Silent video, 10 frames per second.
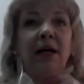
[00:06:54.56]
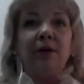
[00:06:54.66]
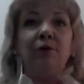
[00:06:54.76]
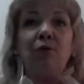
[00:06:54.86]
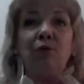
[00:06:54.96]

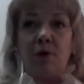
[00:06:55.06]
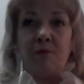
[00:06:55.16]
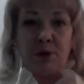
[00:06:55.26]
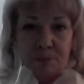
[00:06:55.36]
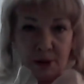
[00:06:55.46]
Но
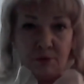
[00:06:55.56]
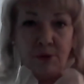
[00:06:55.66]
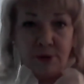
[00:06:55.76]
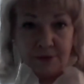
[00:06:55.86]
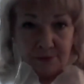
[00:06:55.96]
вот
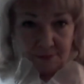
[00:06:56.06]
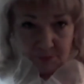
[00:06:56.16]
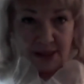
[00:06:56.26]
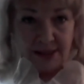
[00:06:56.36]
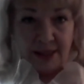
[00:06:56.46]
приходят
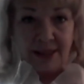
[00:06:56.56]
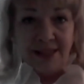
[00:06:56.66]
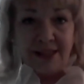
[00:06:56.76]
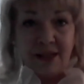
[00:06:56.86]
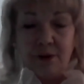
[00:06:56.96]
на
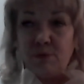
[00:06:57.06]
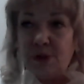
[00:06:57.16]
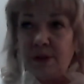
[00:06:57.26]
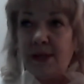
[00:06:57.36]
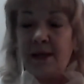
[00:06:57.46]
занятия
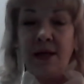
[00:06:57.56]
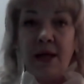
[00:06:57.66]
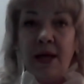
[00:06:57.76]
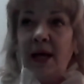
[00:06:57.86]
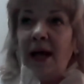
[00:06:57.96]
люди, да,
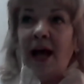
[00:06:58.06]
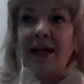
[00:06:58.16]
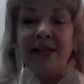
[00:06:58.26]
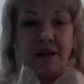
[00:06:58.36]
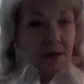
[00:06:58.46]

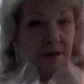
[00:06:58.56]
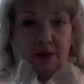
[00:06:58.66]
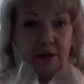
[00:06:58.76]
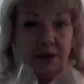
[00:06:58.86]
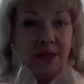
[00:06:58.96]
они
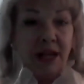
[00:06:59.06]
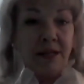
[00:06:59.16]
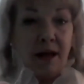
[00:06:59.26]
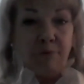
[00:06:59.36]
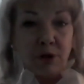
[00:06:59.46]
ни
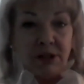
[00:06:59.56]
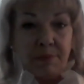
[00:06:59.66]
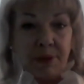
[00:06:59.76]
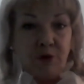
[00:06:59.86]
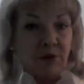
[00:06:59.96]
одного
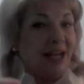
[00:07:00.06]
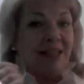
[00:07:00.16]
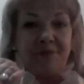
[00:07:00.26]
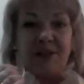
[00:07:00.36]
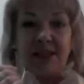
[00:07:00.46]
освобожденного.
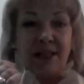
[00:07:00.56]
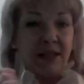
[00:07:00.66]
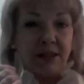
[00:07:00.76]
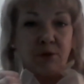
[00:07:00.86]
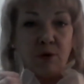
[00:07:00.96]
Это все
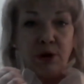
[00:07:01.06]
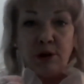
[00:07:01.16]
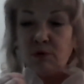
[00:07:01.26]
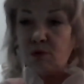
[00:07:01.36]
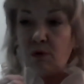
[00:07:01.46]

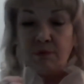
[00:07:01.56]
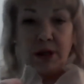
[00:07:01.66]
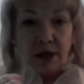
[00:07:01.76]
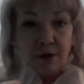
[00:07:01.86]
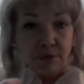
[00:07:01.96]
достойные
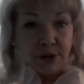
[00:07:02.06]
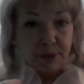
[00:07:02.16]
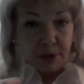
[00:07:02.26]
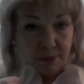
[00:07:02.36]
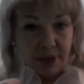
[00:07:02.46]
духовные люди,
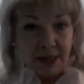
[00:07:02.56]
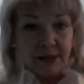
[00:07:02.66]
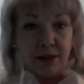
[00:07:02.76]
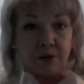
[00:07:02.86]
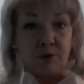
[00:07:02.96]

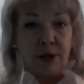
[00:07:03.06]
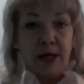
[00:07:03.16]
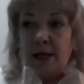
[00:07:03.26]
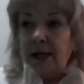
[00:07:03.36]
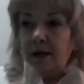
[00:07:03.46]
понимаете, которые
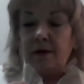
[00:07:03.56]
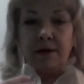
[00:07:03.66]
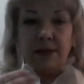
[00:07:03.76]
э,